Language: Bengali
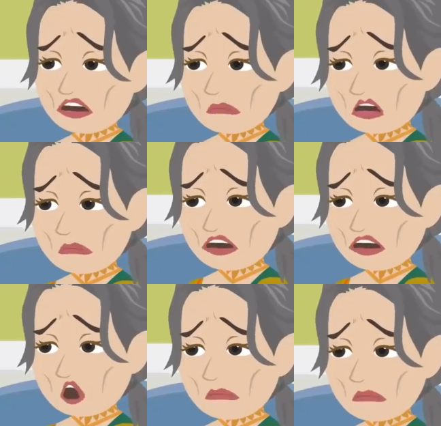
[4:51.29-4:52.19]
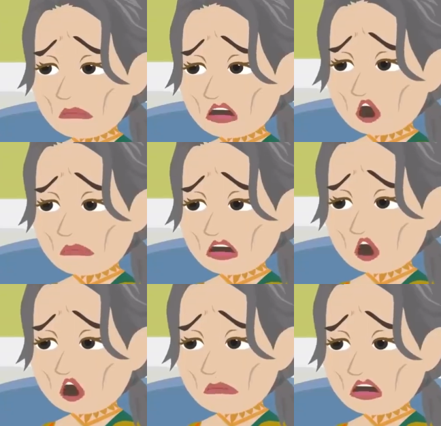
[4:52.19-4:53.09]
বৌমা বড়
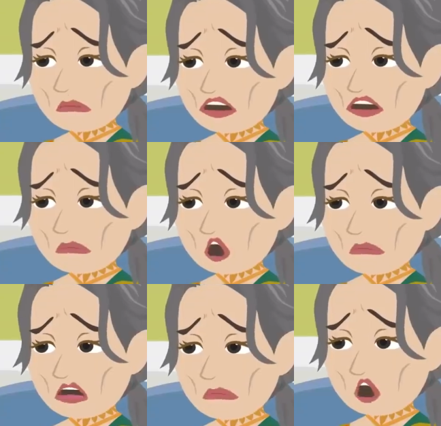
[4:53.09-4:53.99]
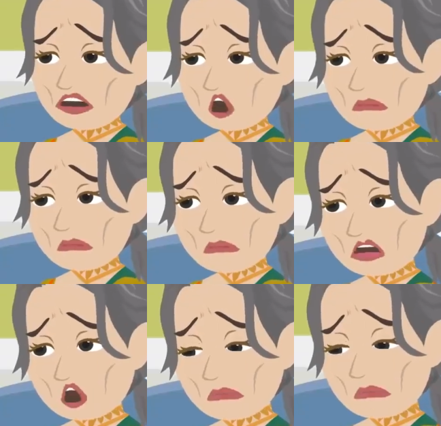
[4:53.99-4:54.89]
পরিবার মানেই
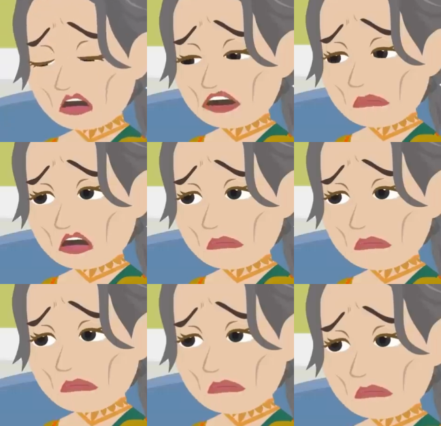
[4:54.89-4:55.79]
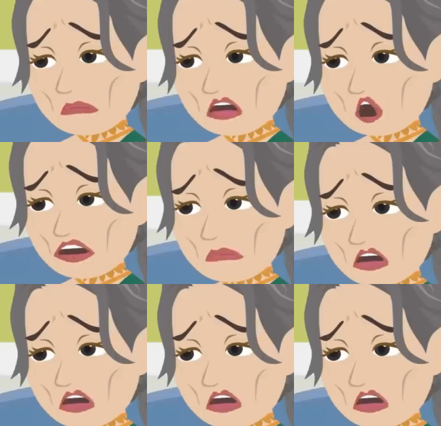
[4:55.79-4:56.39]
কিন্তু অশান্তি নয়